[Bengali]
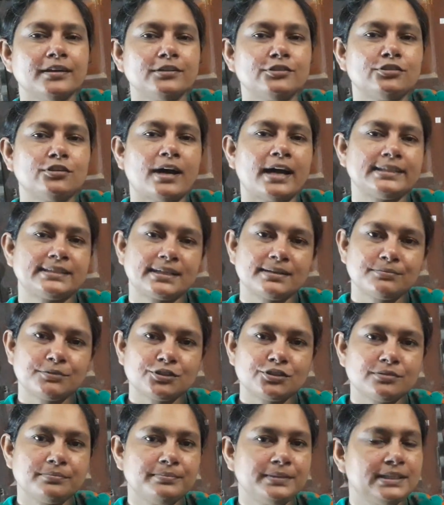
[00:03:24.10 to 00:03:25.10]
তো আজকের
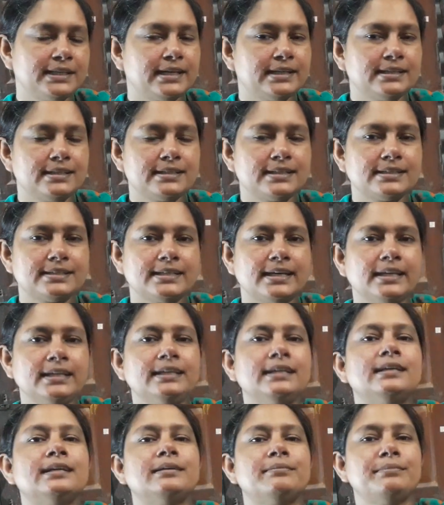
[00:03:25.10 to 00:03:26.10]
মতো বিদায় নিতে চাই
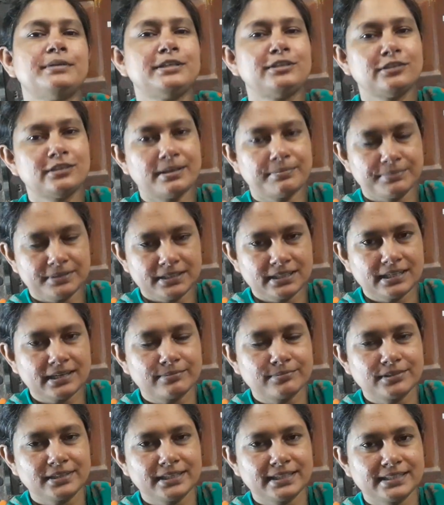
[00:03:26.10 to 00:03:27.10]
ভিডিওটি আপনাদের
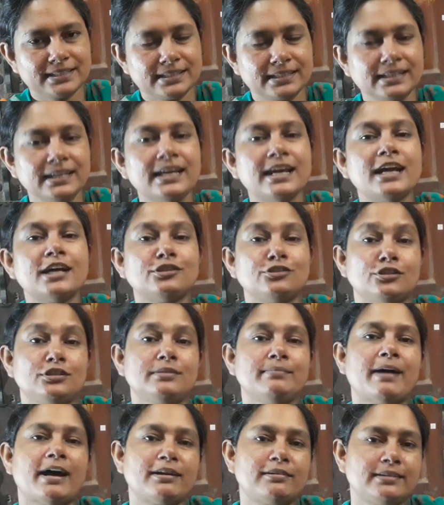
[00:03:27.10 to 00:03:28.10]
কেমন লেগেছে যদি
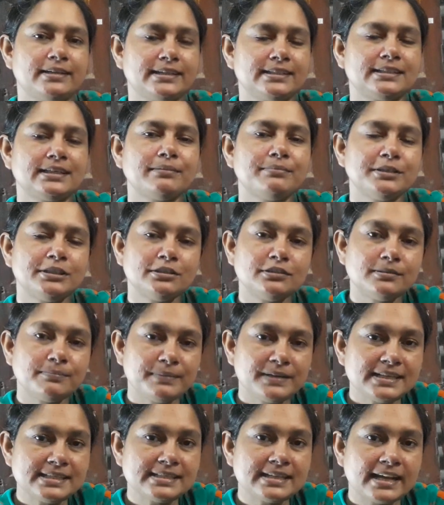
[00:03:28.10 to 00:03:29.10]
ভালো লেগে থাকে ভিডিওটি
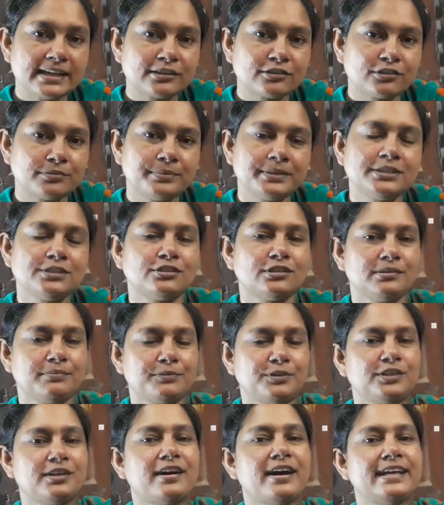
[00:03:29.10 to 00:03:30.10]
প্লিজ লাইক করবেন যদি
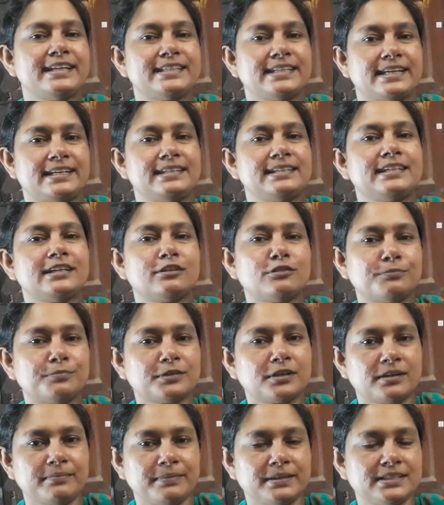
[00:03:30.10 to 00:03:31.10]
মনে হয় চ্যানেল থেকে
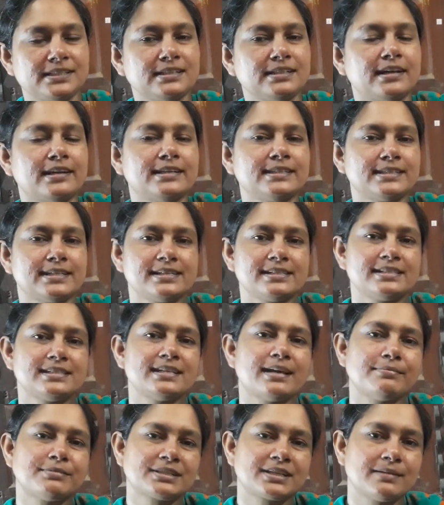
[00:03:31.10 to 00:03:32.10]
উপকার পাচ্ছেন তাহলে চ্যানেলটি
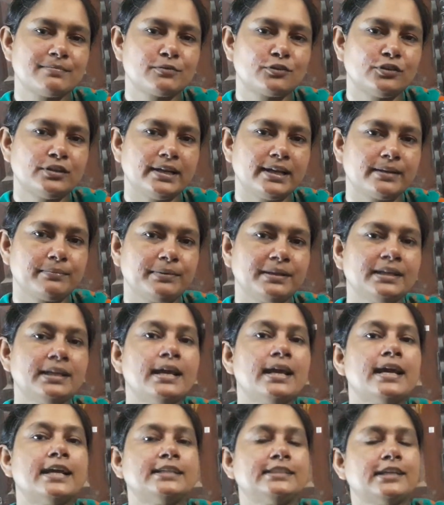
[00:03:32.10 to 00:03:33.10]
সাবস্ক্রাইব করে রাখবেন
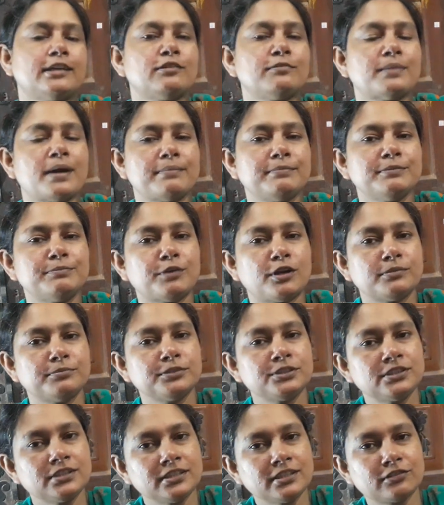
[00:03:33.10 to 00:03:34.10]
যেন আমি
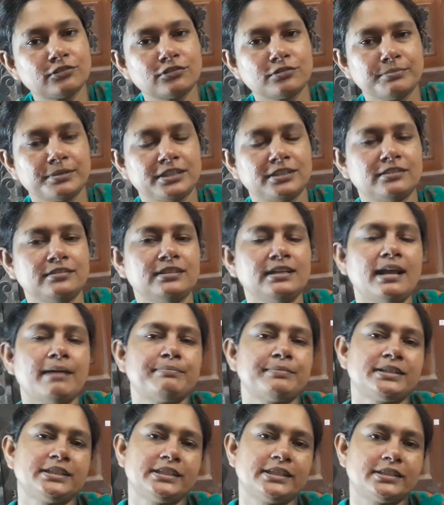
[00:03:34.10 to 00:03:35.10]
পরবর্তীতে কোনো ভিডিও দিলে
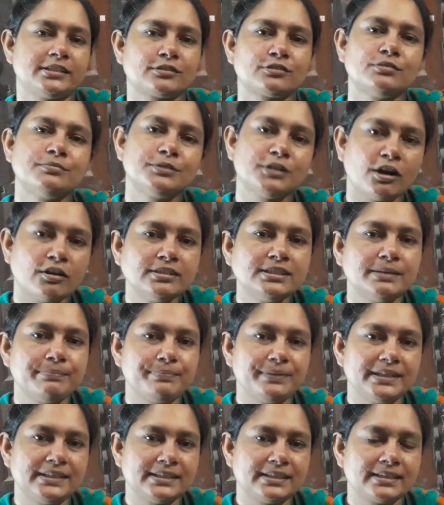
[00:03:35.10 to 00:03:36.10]
আপনারা সেটা খুব সহজেই
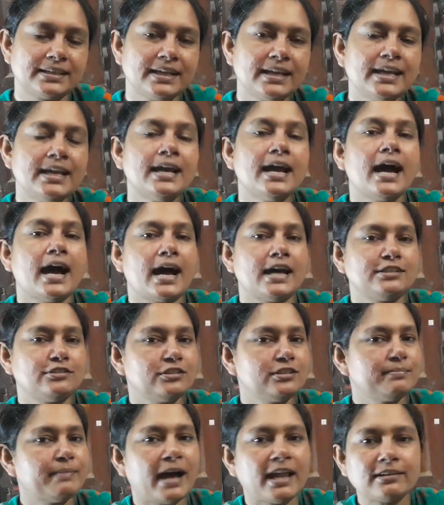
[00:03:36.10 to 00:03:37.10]
পেয়ে যান আর
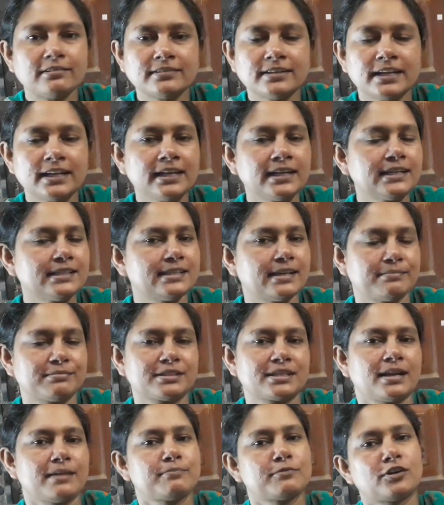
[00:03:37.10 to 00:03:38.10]
যদি ভালো না লাগে
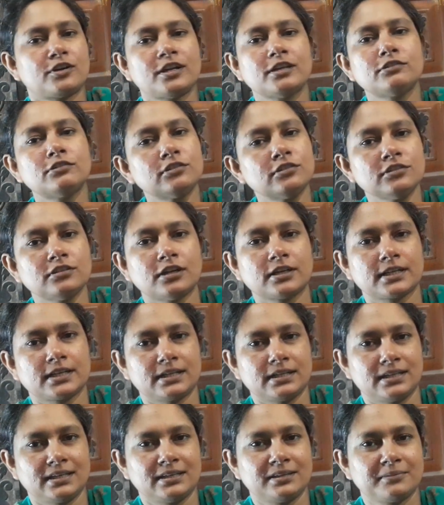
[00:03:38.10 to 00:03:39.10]
সাবস্ক্রাইব করার কোনো দরকার
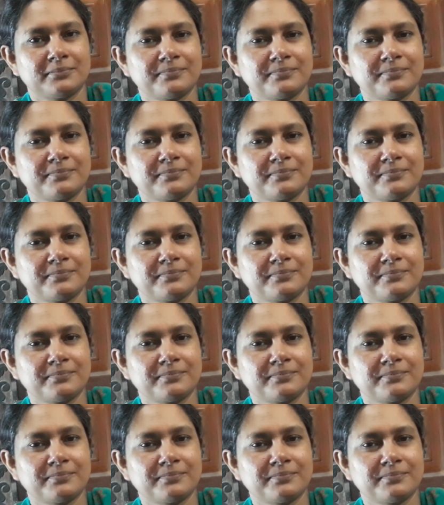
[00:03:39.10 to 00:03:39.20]
নেই